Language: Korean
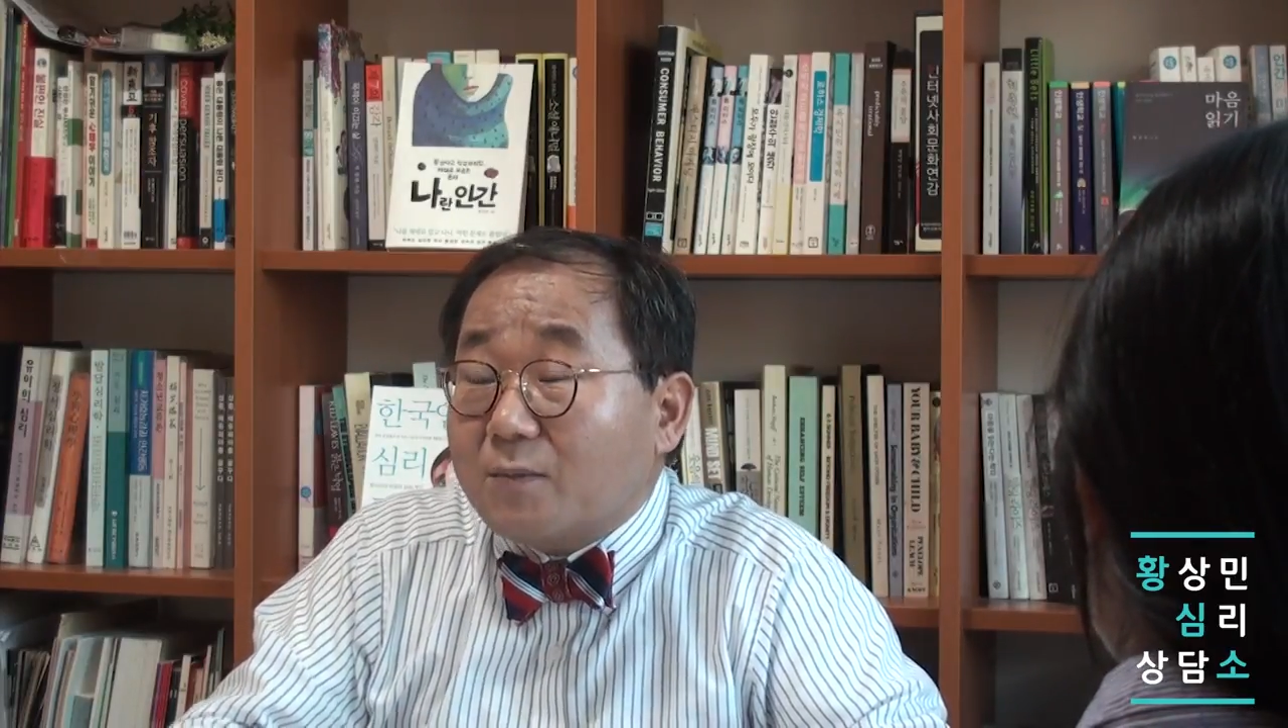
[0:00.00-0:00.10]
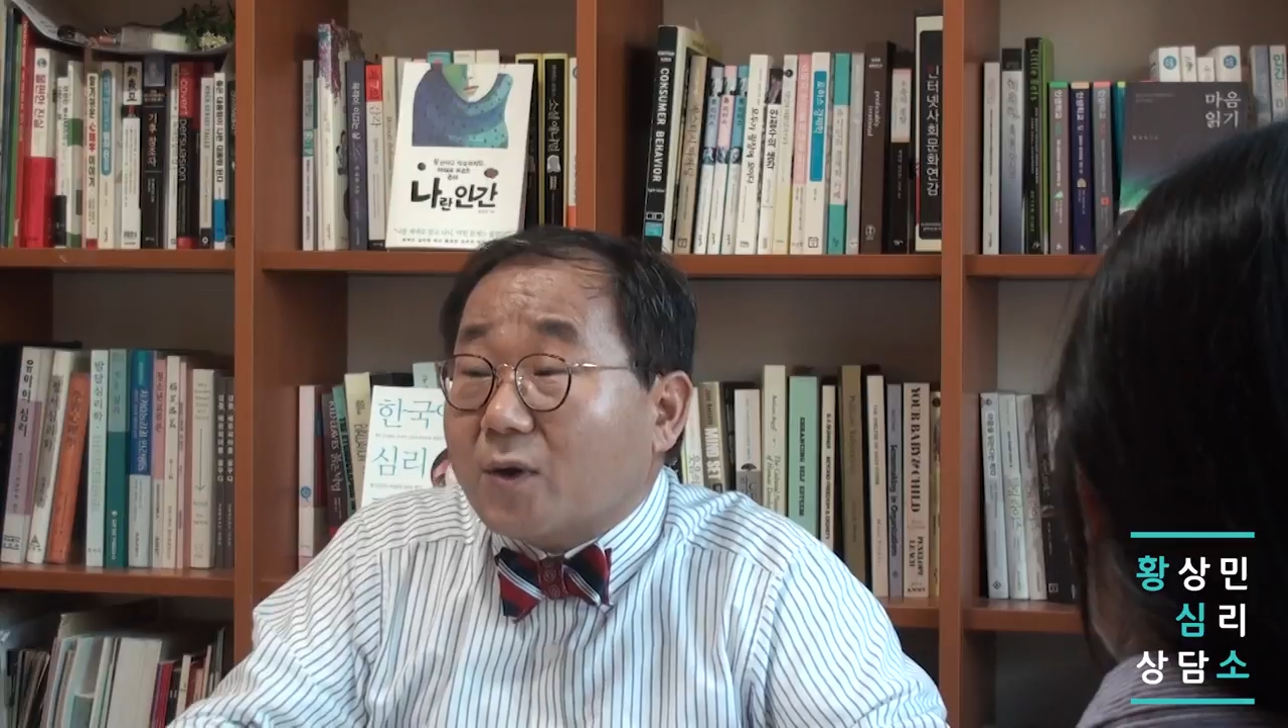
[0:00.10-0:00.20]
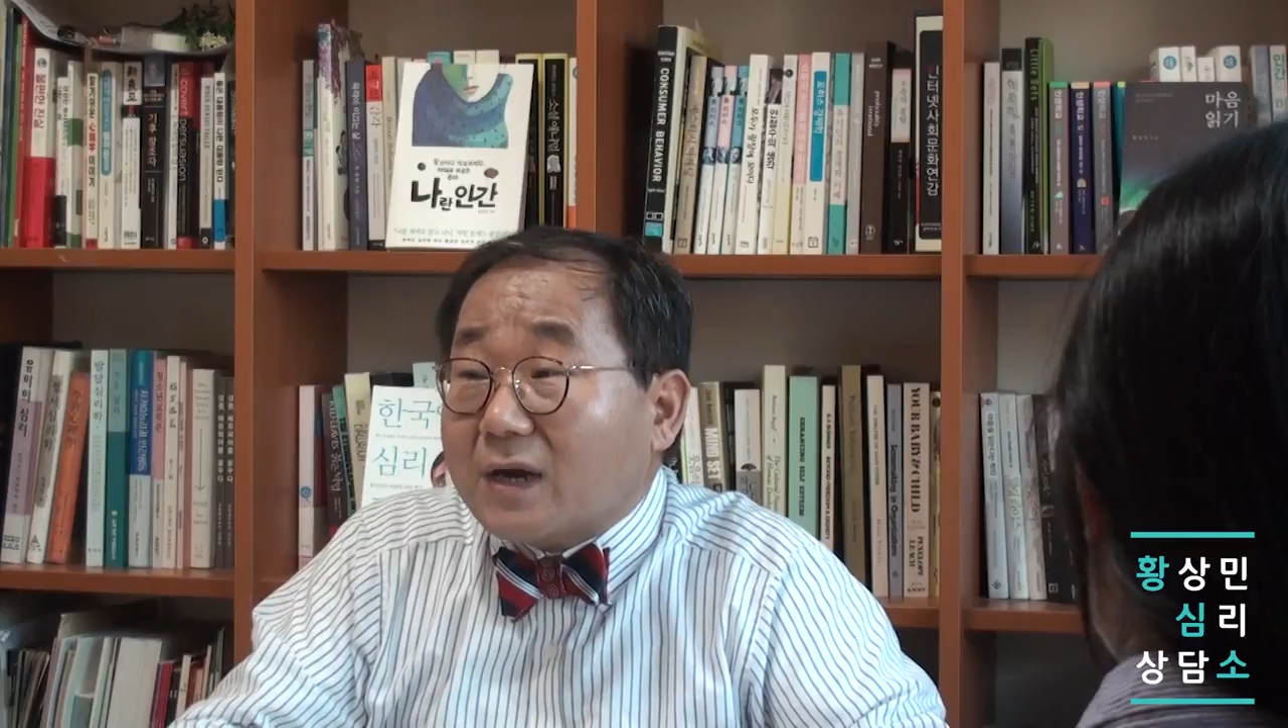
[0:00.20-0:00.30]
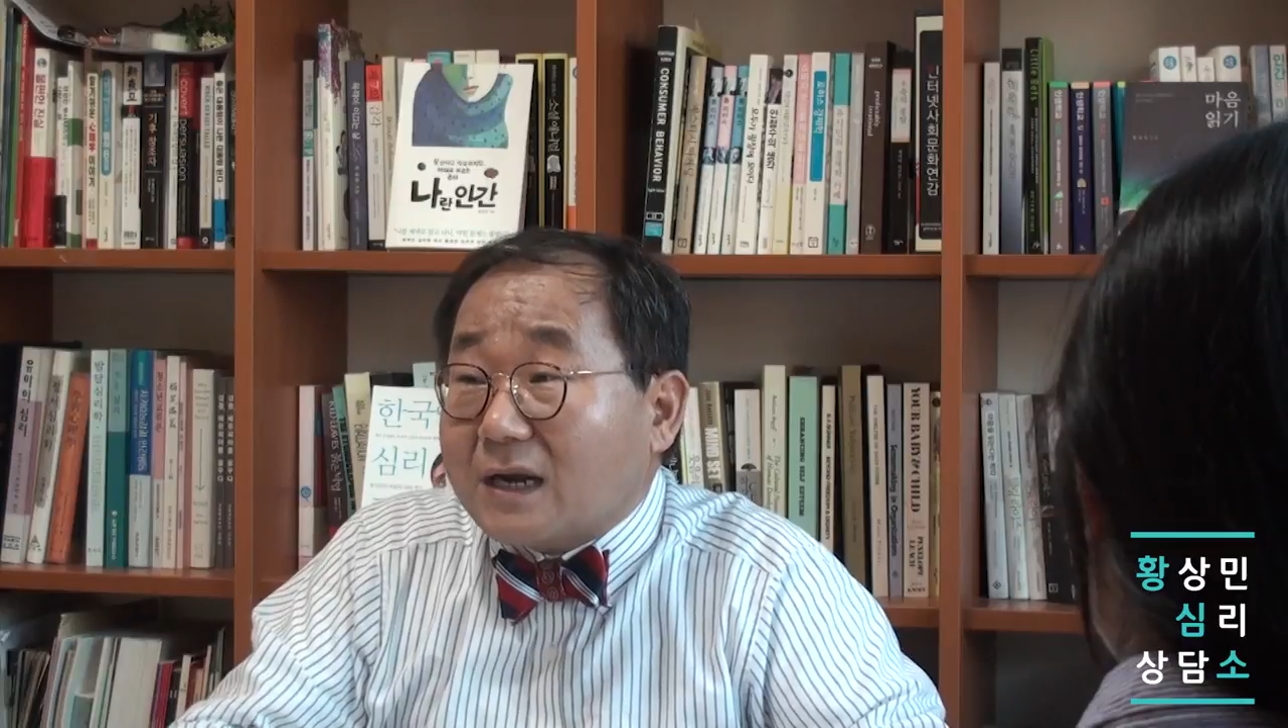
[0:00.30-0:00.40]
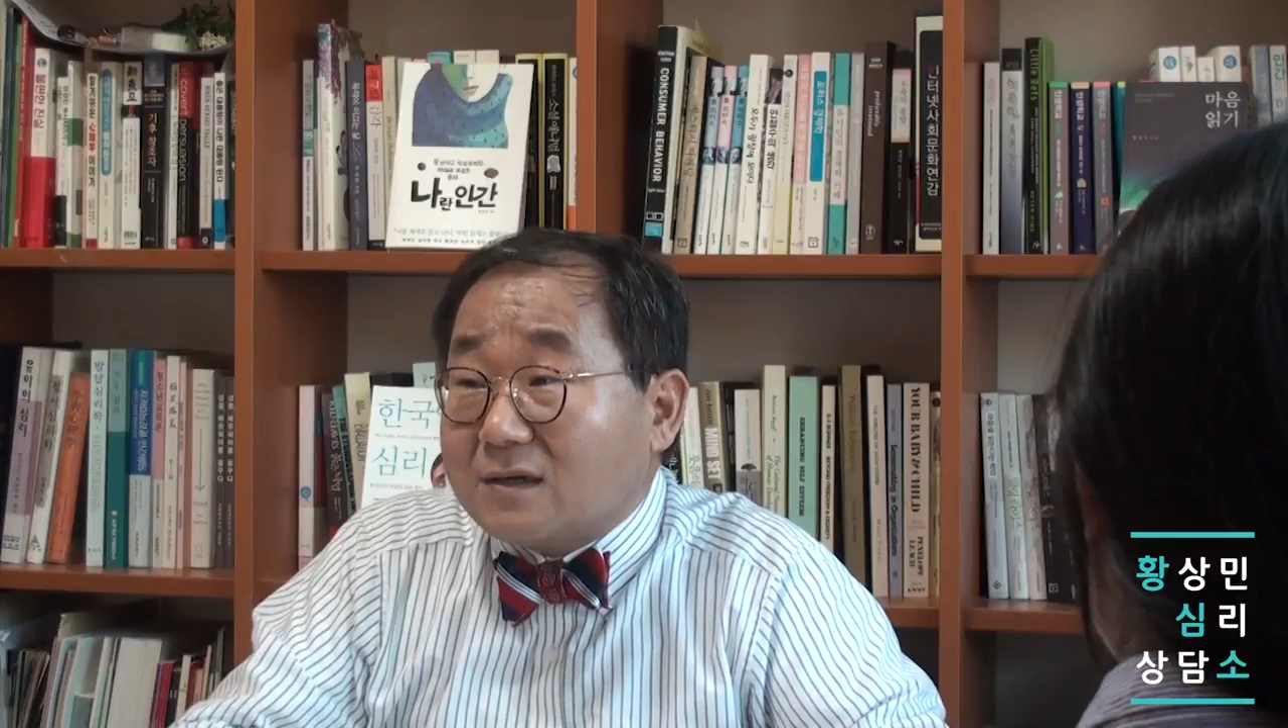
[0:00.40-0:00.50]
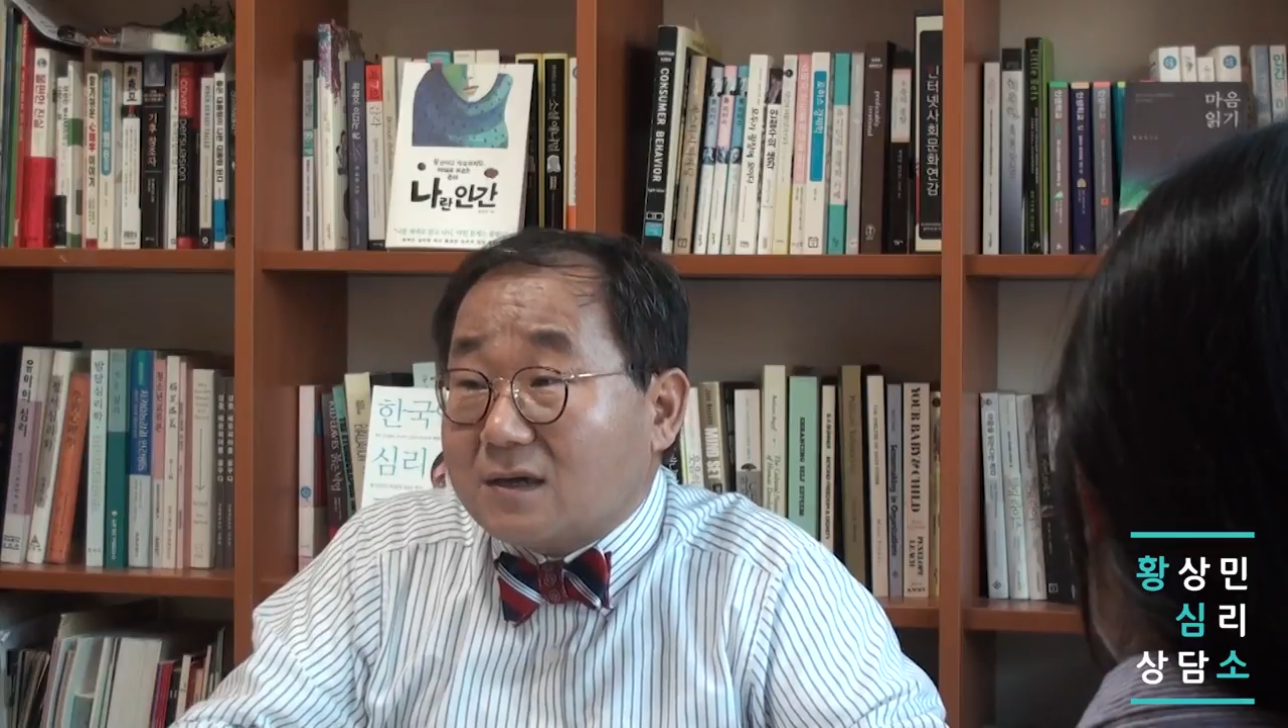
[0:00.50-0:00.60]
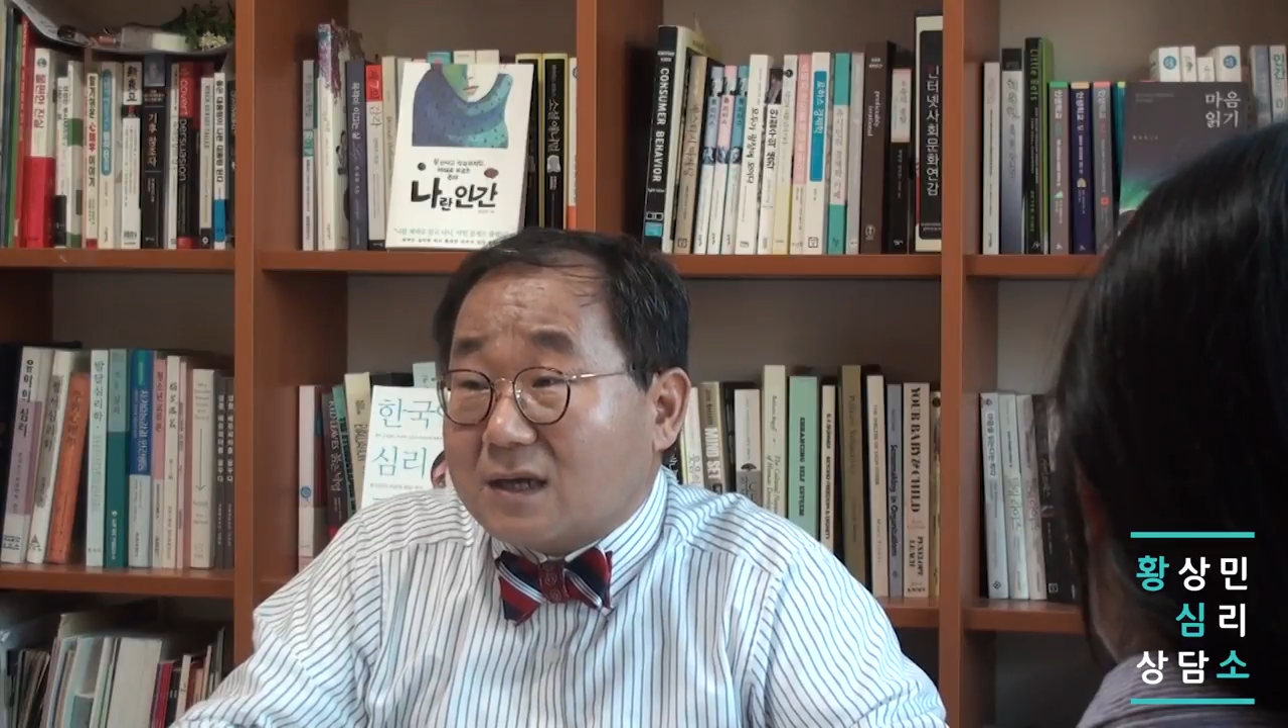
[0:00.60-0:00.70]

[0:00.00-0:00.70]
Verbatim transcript: 뭐라는